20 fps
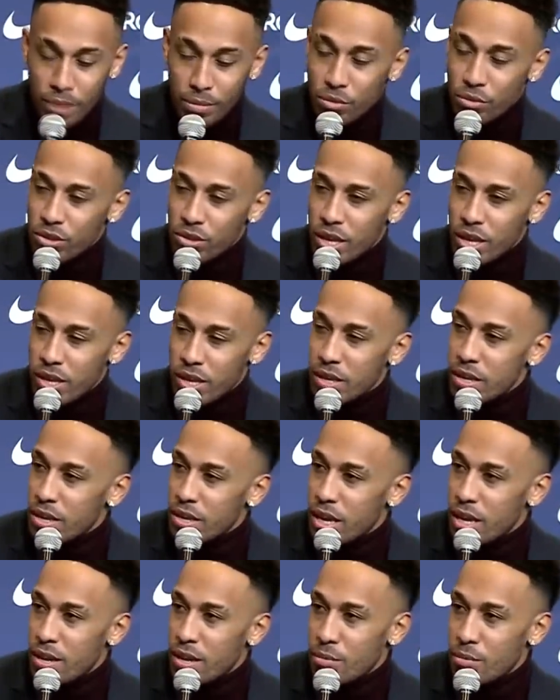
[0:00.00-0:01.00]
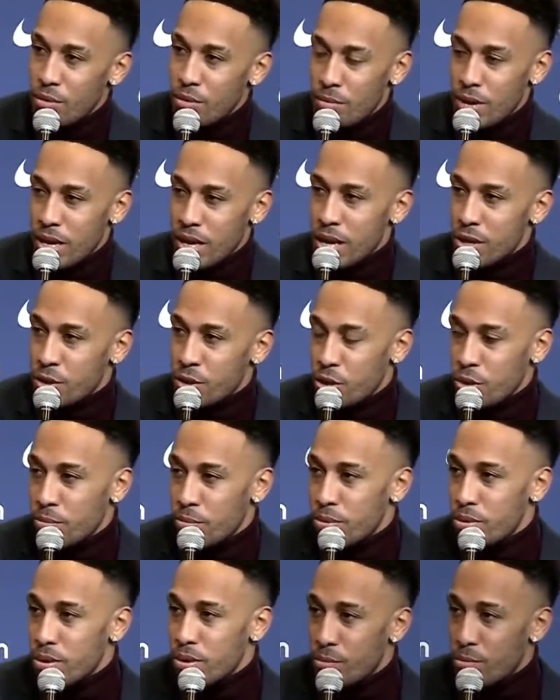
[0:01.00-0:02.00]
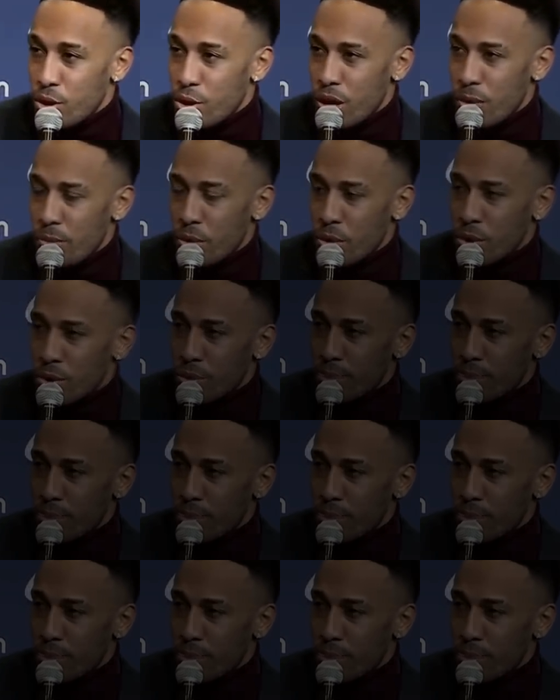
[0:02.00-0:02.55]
vamos a, a volver al top poco a